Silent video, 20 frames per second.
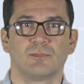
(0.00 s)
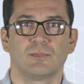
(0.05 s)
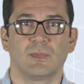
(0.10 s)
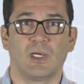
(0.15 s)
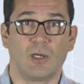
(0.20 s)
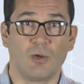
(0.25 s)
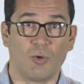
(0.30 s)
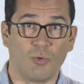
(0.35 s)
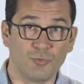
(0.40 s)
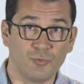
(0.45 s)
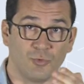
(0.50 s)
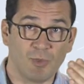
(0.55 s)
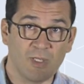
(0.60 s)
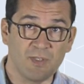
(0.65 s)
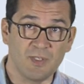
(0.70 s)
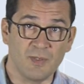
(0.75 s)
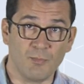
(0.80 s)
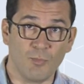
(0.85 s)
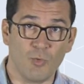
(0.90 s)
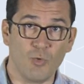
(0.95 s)
Alors au-delà
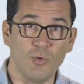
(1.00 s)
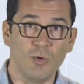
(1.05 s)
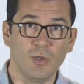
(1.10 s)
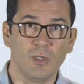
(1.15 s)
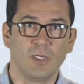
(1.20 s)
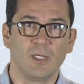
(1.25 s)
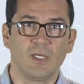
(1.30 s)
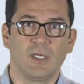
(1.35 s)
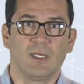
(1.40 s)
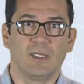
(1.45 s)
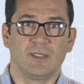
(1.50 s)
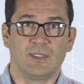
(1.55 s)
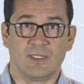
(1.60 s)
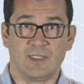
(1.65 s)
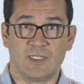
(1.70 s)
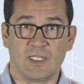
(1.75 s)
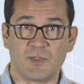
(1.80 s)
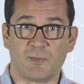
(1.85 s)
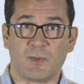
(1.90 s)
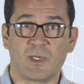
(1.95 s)
des mots,
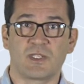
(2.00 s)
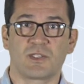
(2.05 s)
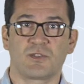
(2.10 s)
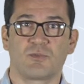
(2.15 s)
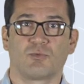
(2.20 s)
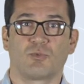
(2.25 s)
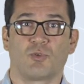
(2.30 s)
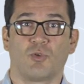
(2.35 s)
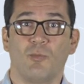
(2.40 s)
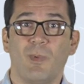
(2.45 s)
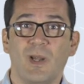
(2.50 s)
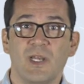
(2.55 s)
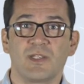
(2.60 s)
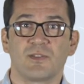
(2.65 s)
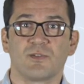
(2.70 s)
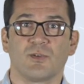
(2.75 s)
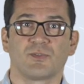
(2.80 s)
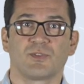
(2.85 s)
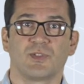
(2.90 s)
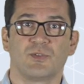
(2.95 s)
des expressions
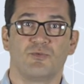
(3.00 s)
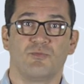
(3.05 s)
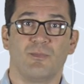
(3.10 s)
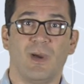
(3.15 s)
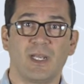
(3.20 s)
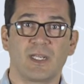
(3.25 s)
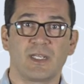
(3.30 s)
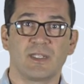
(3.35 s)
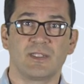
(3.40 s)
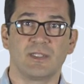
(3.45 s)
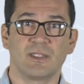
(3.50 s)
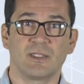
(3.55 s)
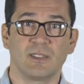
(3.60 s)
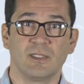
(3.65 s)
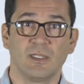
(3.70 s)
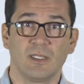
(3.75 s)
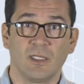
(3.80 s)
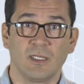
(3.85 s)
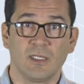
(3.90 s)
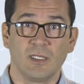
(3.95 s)
globalisantes et du marketing,
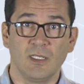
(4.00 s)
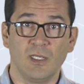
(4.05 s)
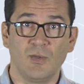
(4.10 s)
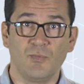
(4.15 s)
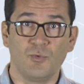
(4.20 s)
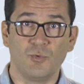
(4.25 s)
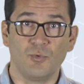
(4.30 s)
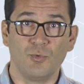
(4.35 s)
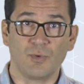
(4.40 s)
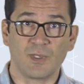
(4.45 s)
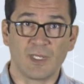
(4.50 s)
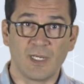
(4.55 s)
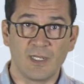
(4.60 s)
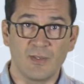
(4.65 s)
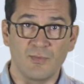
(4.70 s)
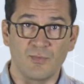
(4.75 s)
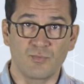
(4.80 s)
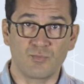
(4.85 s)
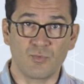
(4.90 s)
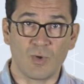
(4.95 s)
il faut donc
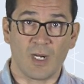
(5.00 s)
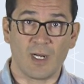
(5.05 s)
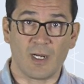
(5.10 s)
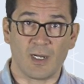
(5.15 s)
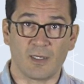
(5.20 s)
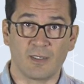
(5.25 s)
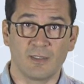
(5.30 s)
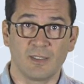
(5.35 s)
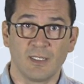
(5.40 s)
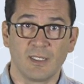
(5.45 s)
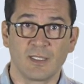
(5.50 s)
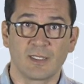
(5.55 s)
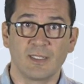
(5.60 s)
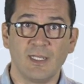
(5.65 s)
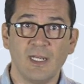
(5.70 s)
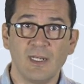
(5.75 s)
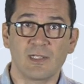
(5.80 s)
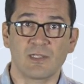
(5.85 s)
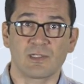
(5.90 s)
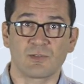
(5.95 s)
aller voir
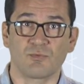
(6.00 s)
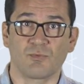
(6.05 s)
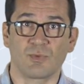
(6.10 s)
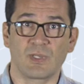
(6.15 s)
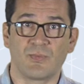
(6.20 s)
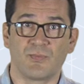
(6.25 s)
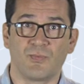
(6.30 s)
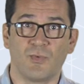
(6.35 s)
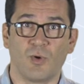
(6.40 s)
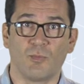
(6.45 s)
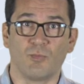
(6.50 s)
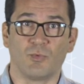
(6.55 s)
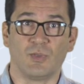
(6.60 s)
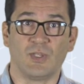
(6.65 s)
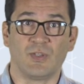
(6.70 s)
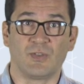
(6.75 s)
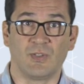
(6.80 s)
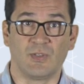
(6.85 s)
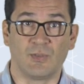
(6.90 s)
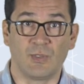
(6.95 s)
quelles sont les formes
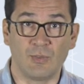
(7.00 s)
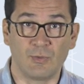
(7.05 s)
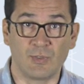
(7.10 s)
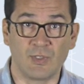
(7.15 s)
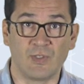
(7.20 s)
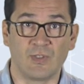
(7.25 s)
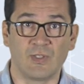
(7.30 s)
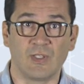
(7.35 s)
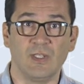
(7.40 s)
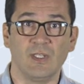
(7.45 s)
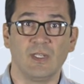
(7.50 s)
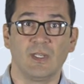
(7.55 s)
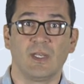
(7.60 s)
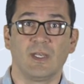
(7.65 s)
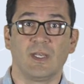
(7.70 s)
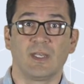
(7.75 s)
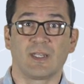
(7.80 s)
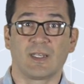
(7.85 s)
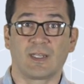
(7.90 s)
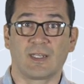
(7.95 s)
de ces sociétés,
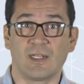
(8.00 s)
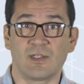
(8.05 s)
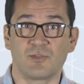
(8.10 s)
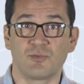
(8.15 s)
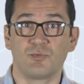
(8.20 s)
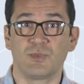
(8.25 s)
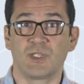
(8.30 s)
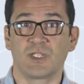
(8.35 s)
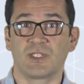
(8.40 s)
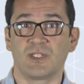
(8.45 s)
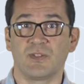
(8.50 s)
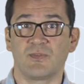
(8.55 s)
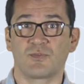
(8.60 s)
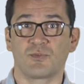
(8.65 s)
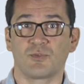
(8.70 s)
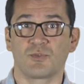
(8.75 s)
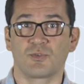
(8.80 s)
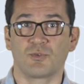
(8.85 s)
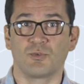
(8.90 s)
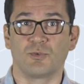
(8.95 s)
quels objectifs
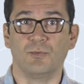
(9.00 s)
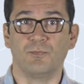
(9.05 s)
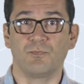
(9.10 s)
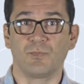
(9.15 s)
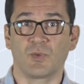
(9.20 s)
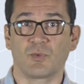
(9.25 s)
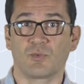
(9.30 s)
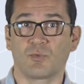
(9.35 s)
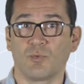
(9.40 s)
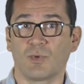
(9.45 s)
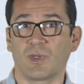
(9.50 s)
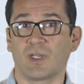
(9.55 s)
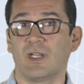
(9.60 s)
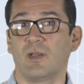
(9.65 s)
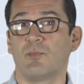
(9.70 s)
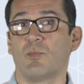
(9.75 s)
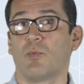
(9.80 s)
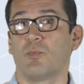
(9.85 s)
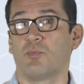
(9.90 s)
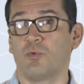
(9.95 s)
sociaux sont
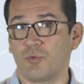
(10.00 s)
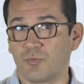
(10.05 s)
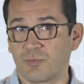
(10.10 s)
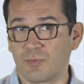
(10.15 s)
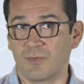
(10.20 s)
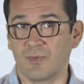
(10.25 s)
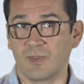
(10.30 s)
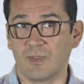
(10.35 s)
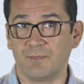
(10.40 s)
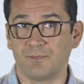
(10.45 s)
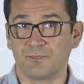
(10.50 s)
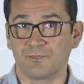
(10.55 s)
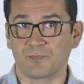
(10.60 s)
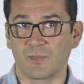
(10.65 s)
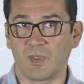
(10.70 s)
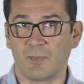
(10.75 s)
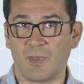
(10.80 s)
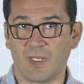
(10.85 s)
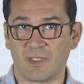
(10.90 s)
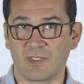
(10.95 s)
réellement poursuivis
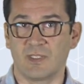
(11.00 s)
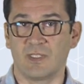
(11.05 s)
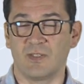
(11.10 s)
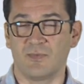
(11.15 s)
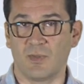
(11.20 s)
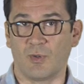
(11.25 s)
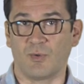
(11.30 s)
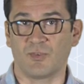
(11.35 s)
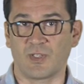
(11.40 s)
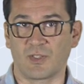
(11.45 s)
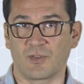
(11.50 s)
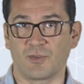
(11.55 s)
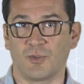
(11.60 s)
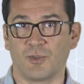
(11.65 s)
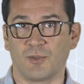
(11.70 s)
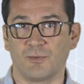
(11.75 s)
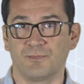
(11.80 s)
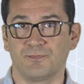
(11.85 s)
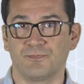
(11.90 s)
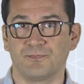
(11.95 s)
par ces différents acteurs.